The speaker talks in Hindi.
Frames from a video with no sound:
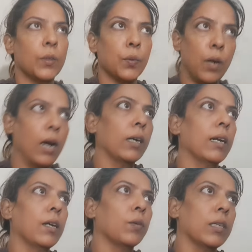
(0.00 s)
दुआ
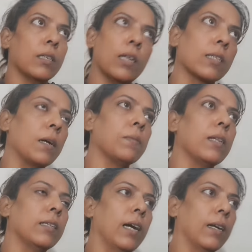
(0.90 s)
करें कोई अच्छा सा
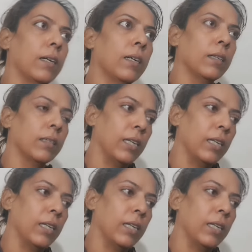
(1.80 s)
मिल जाए